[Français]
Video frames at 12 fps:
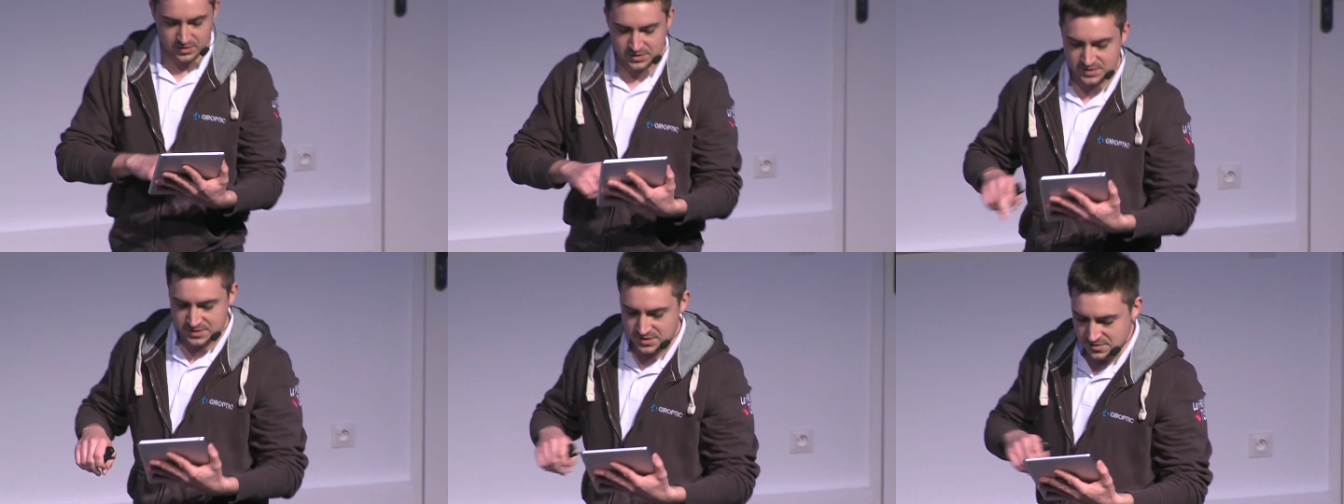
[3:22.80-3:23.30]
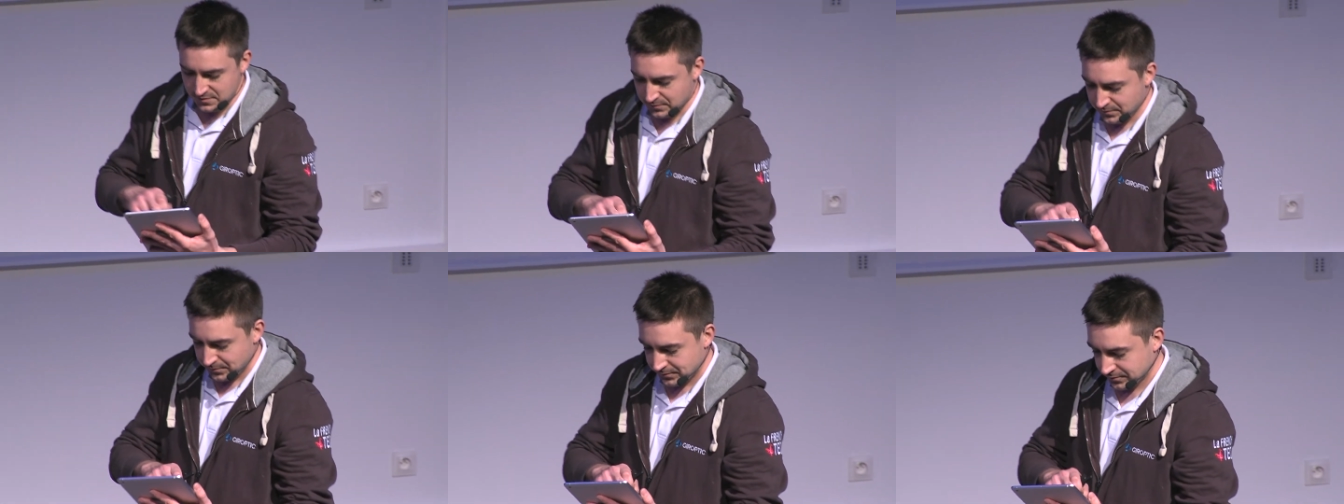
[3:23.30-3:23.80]
ici
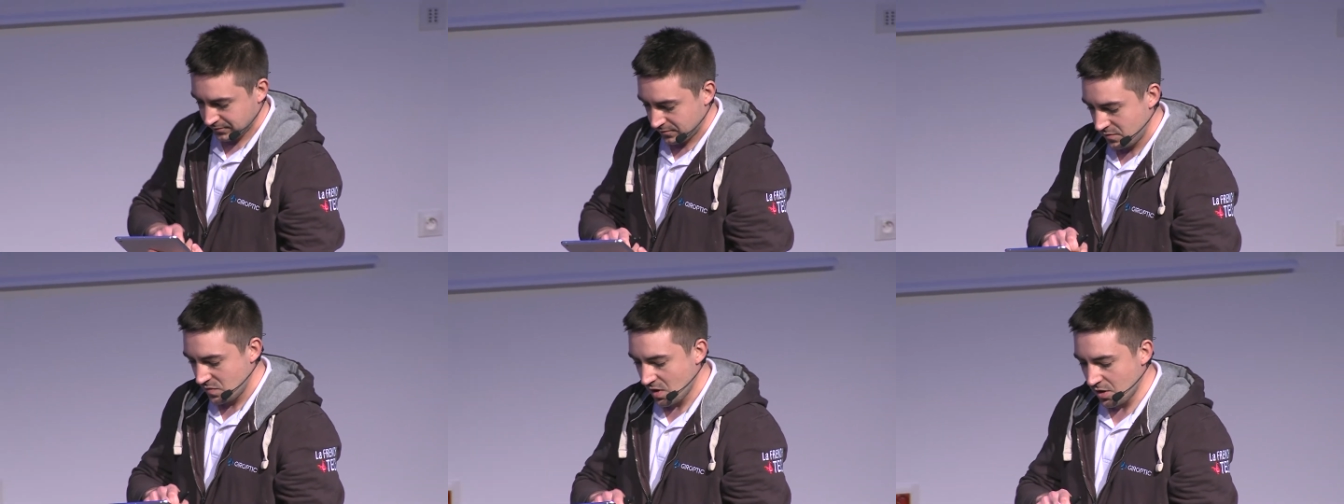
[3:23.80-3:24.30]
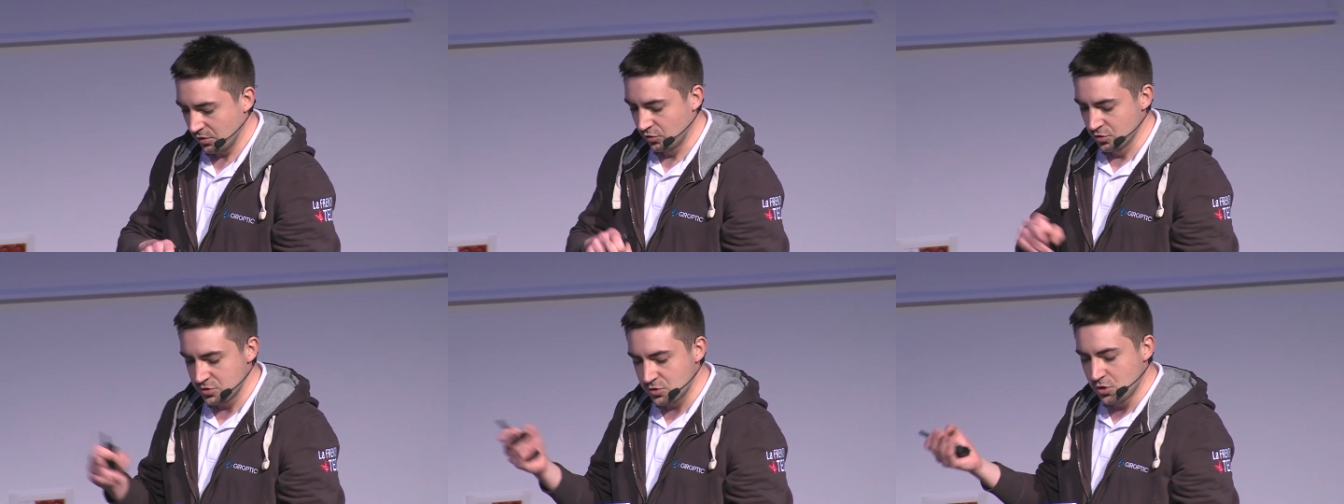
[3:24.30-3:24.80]

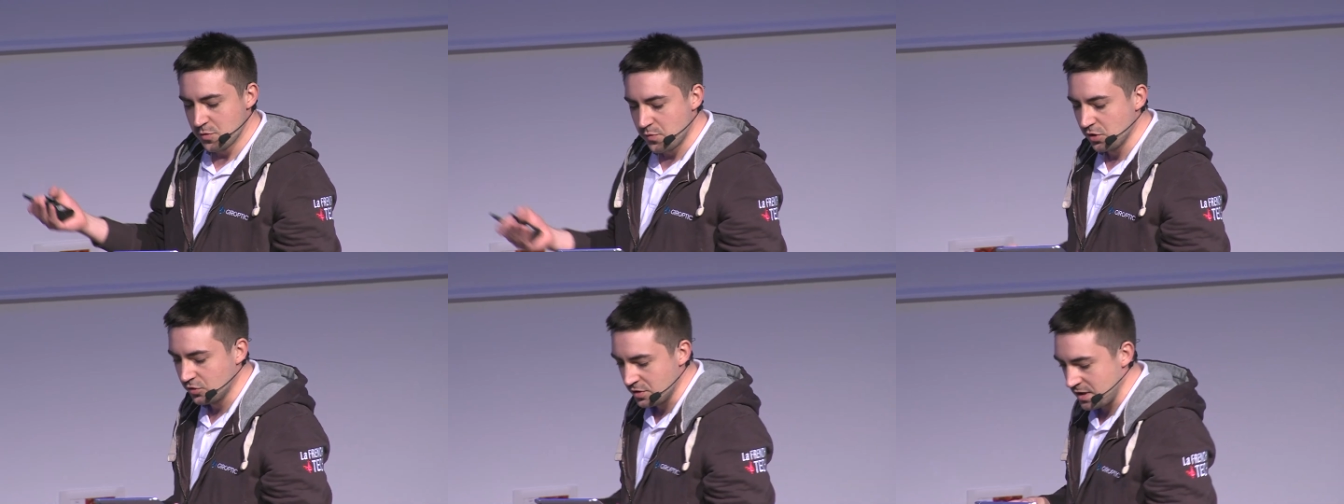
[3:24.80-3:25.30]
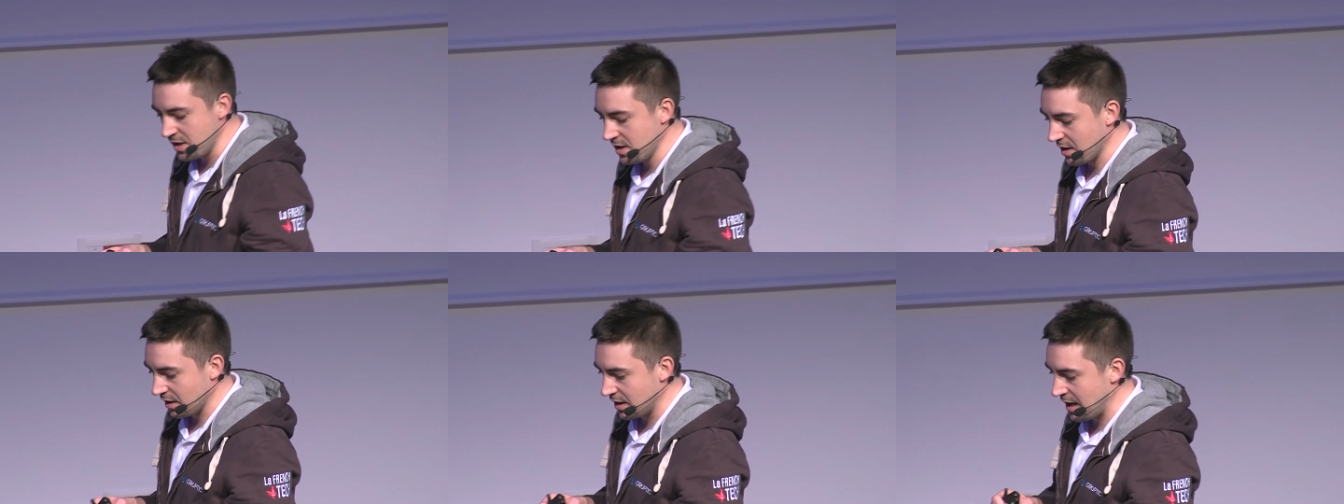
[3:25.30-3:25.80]
de ce que peut
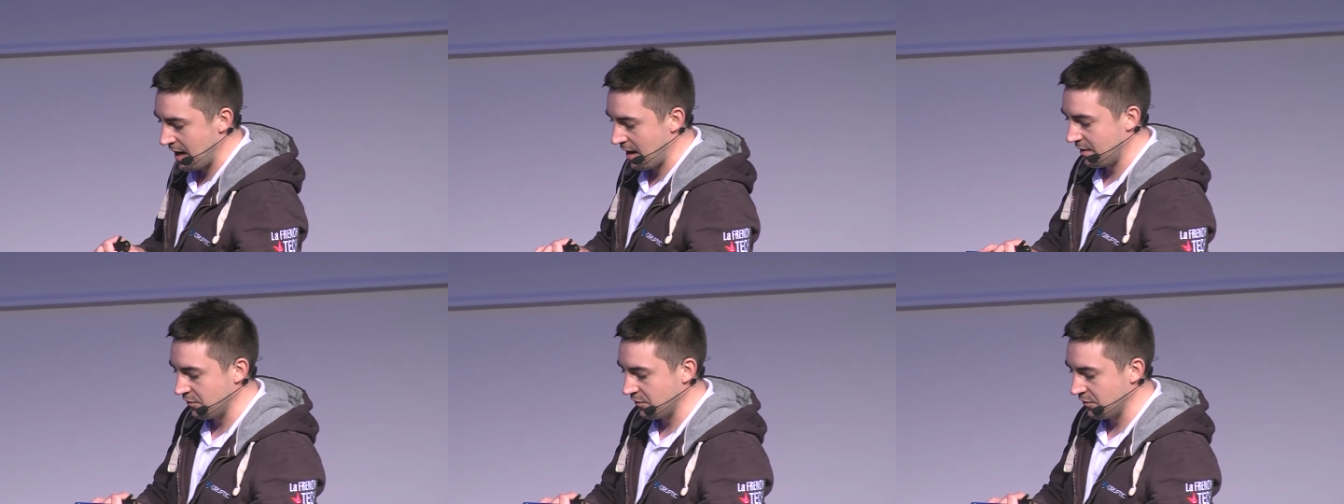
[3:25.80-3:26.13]
donner de la